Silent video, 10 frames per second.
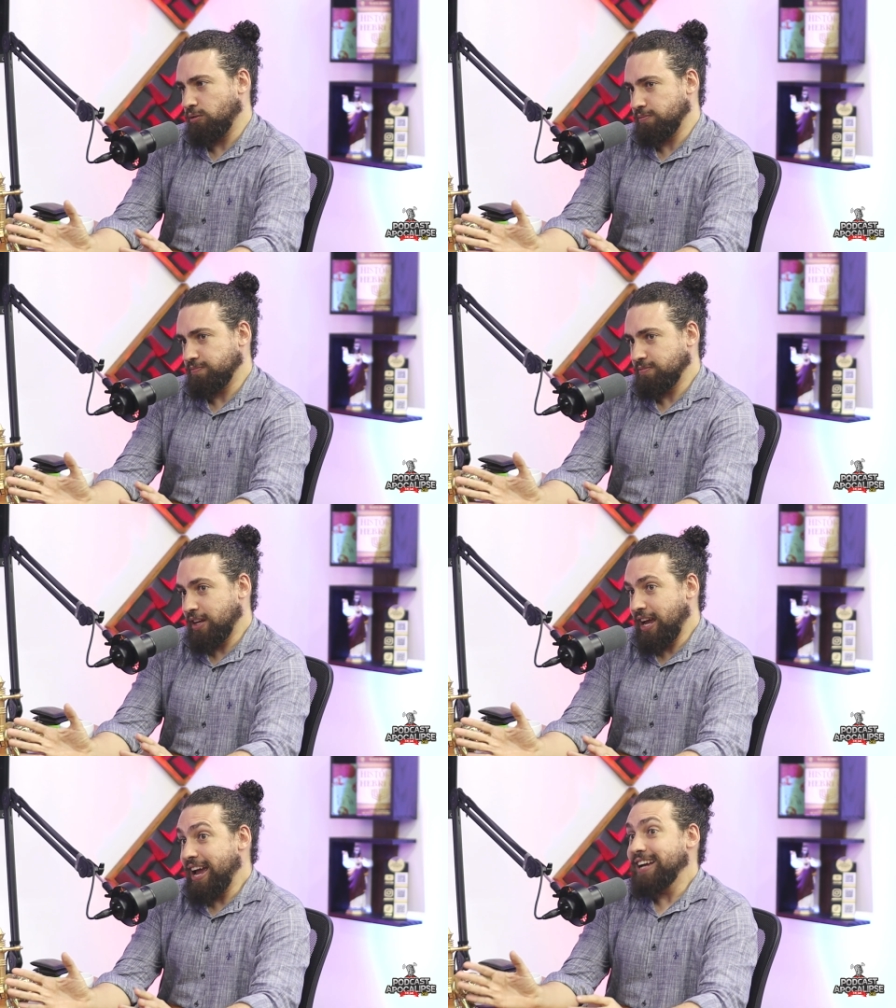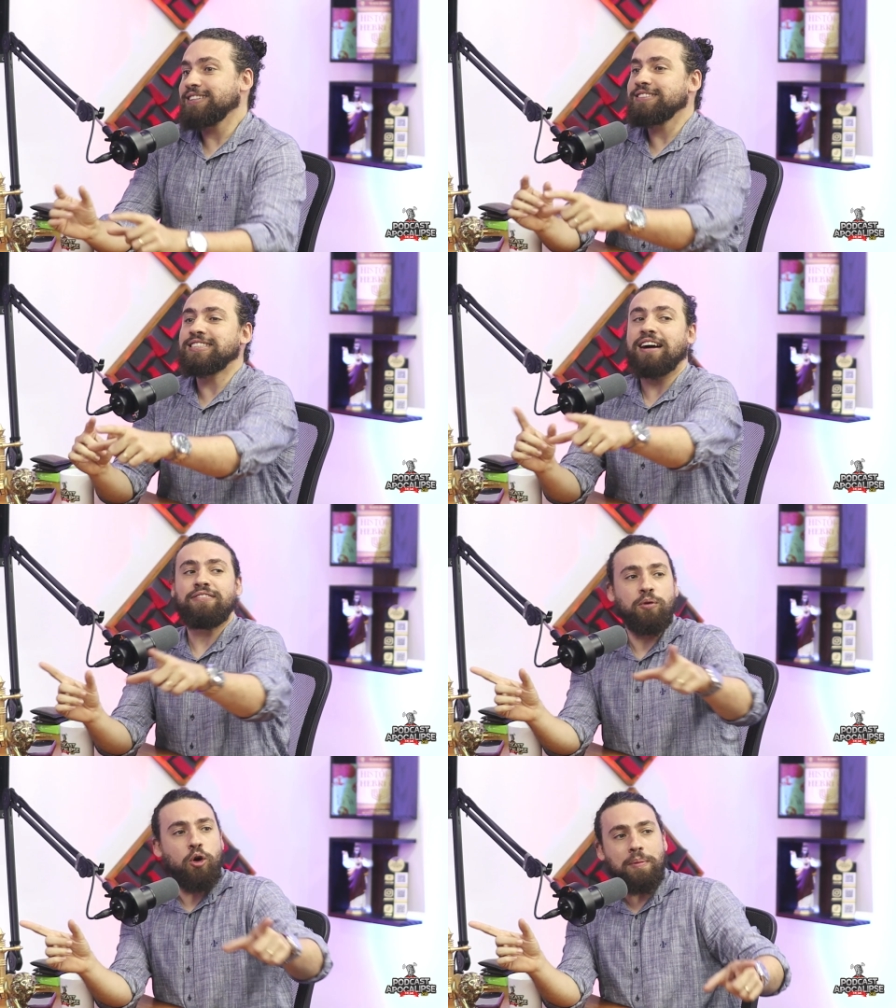Eita. Já
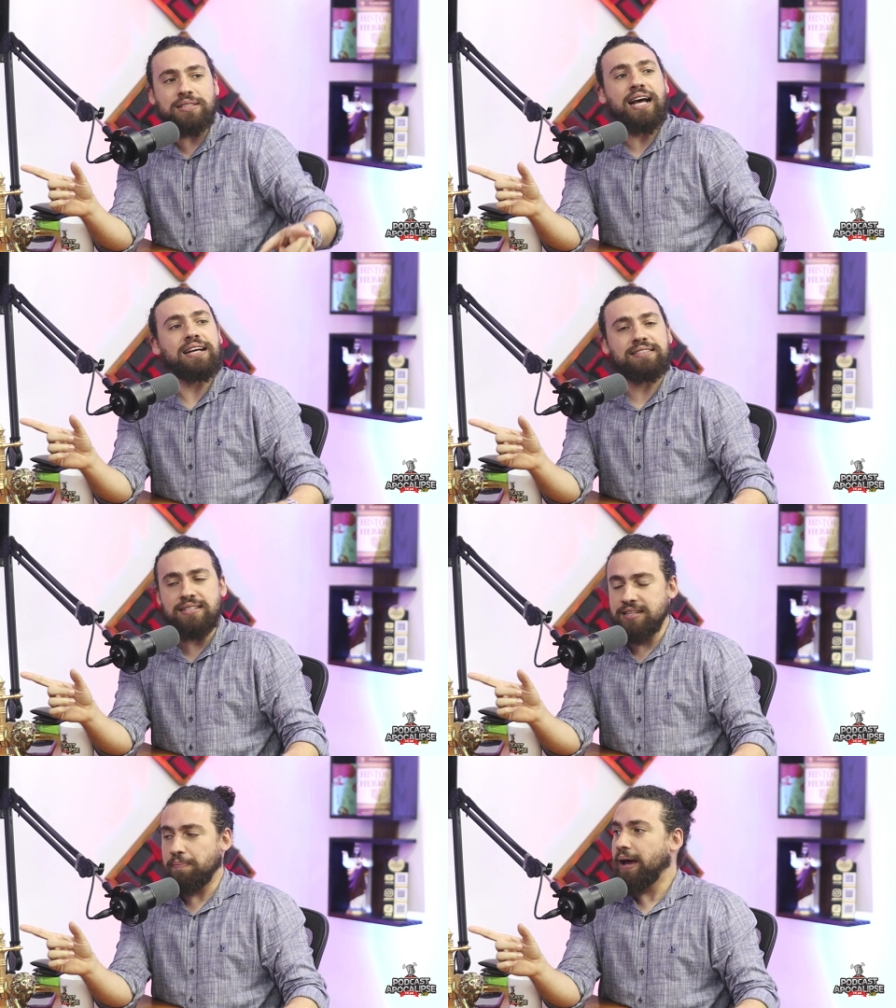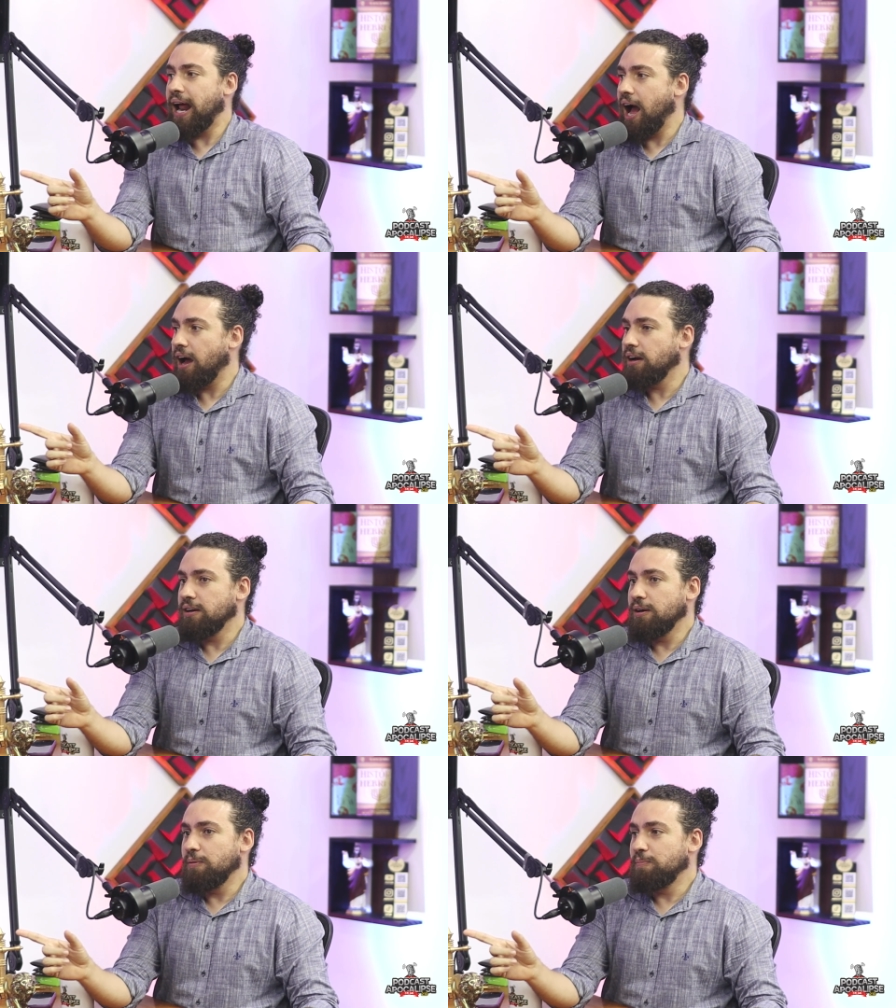vamos começar a se separar. É, meu
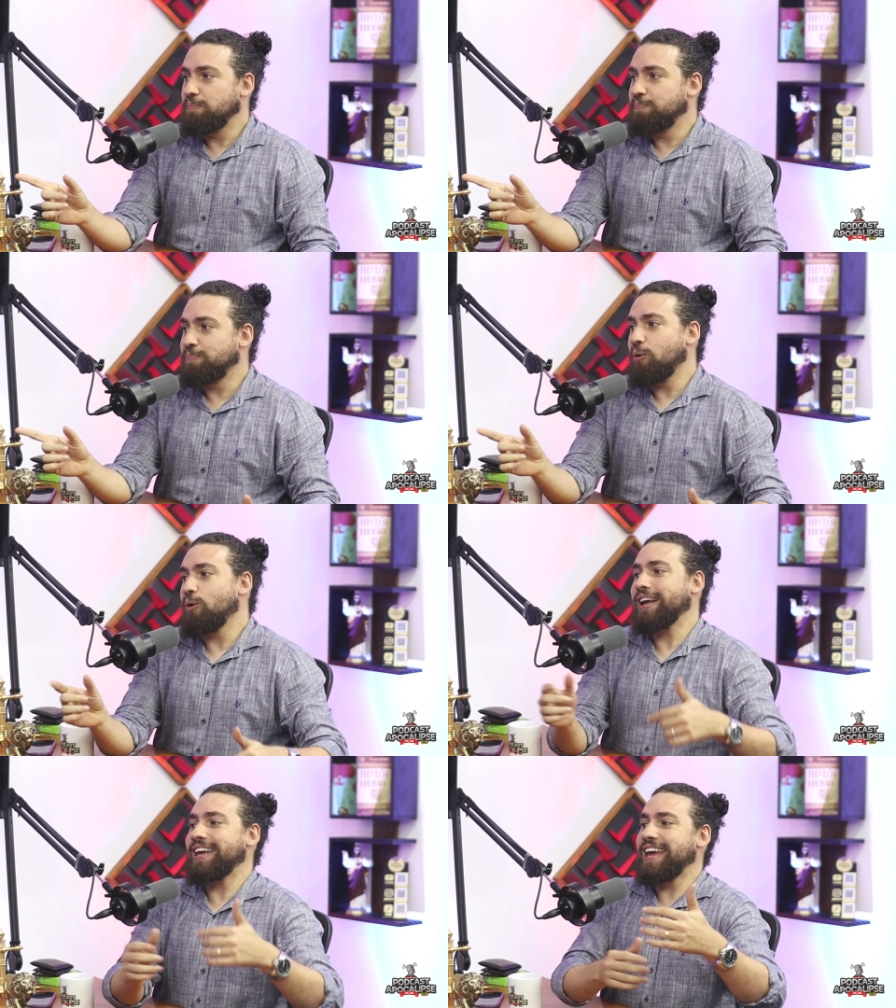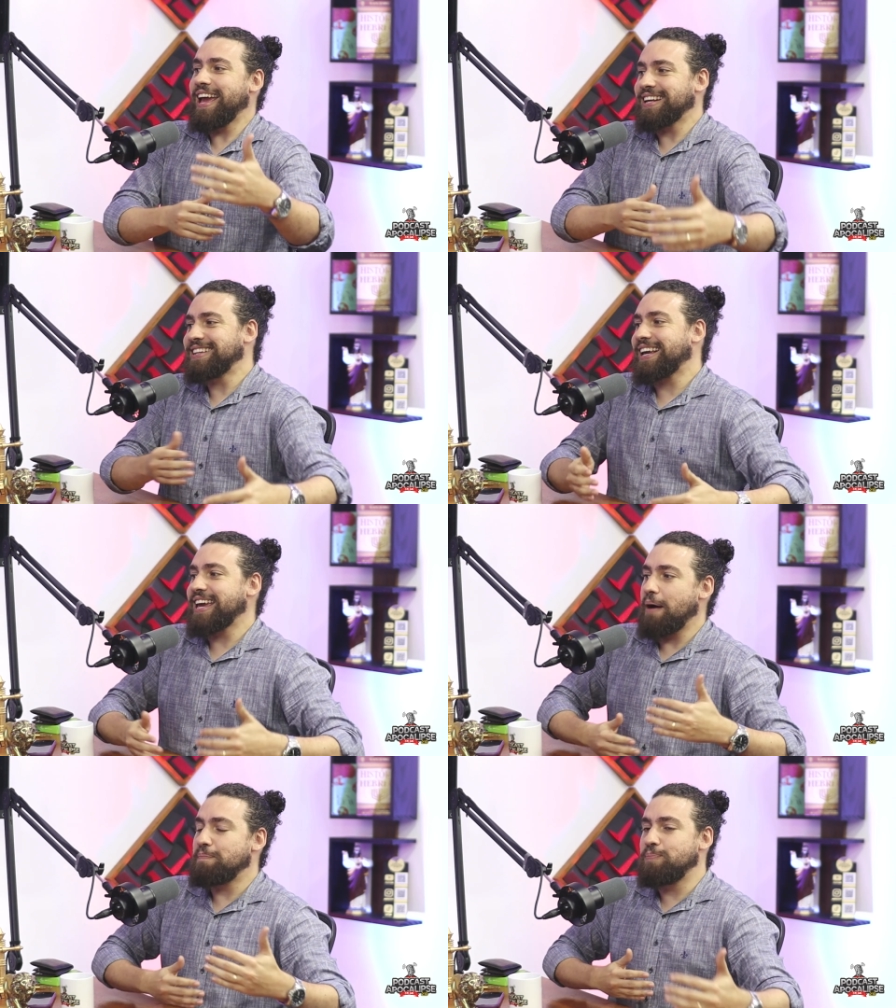psicológico foi Porque daqui
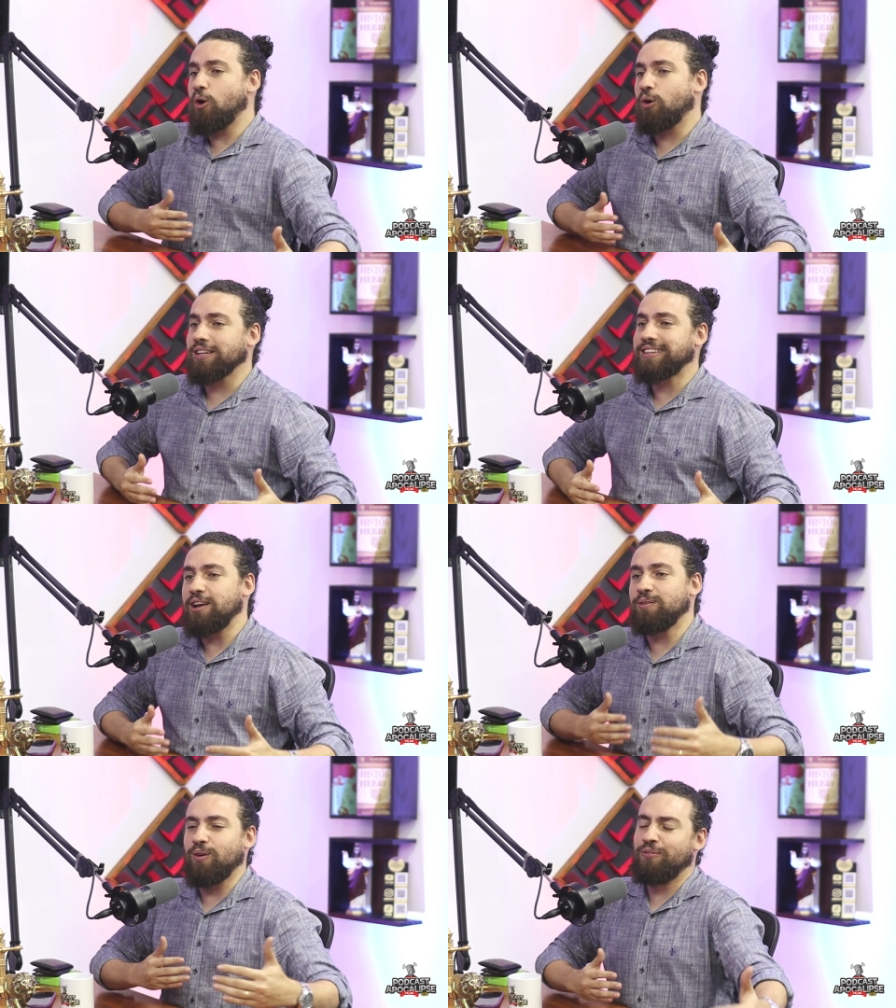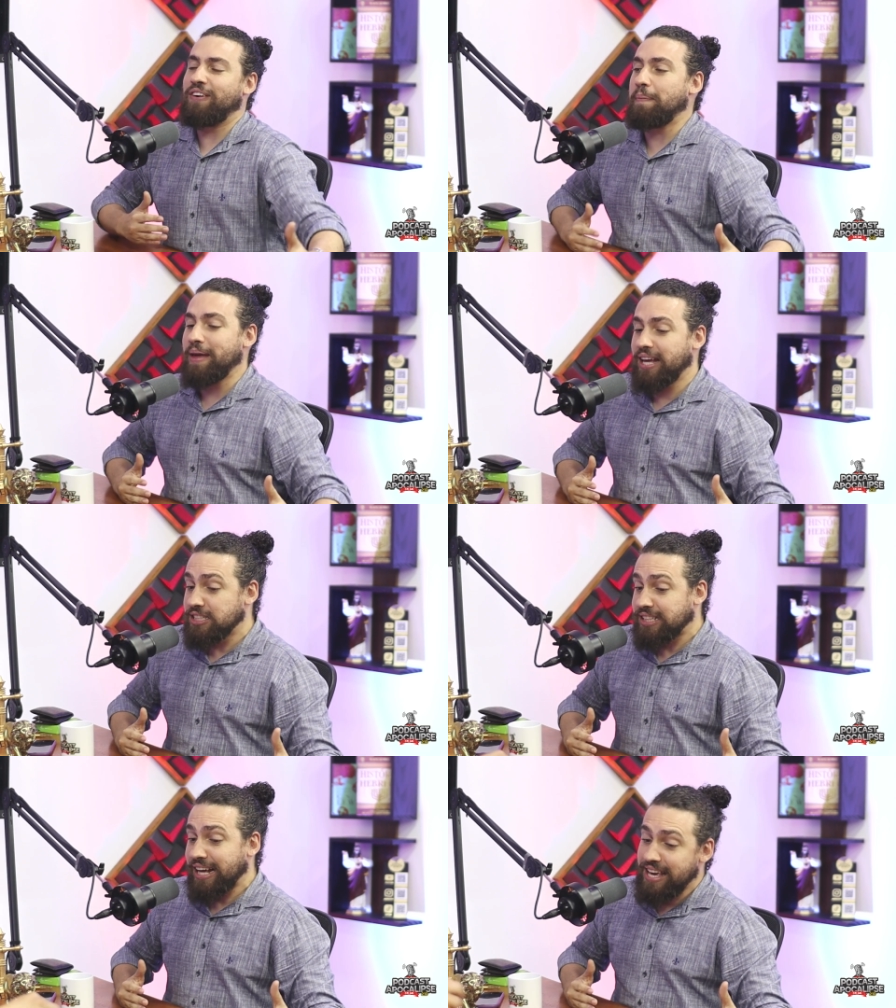a pouco tem um
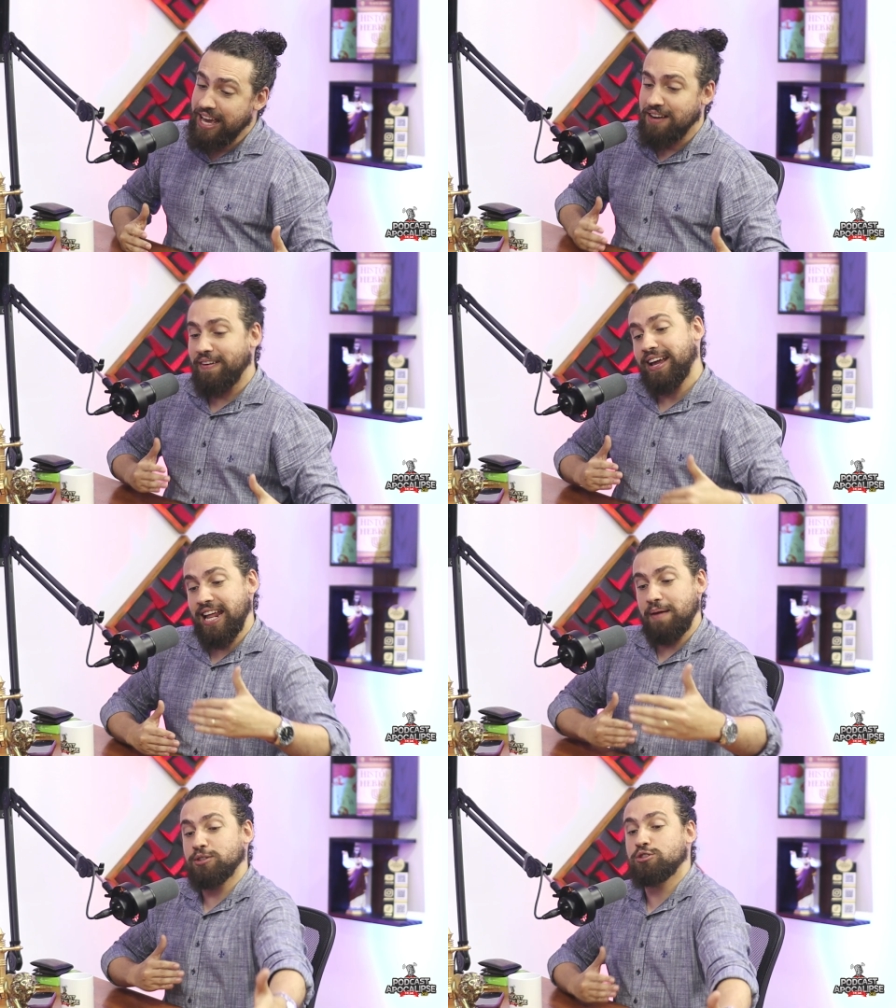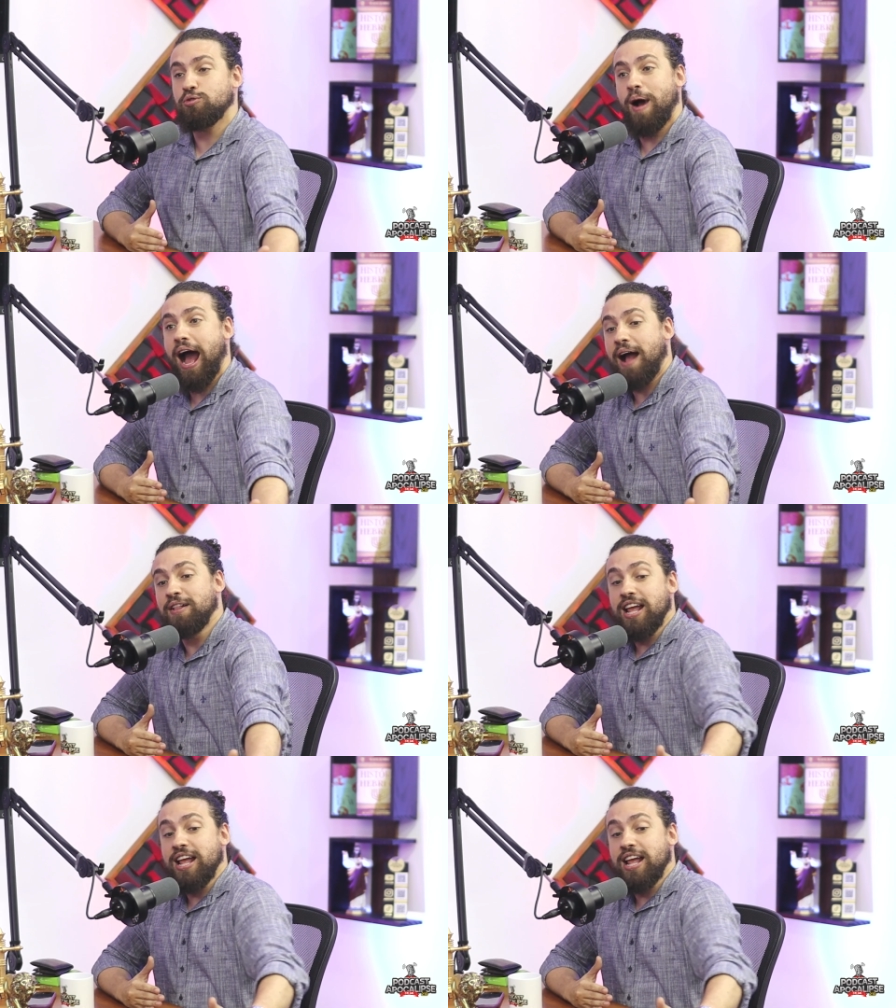flamenguista aqui que vai querer me zoar.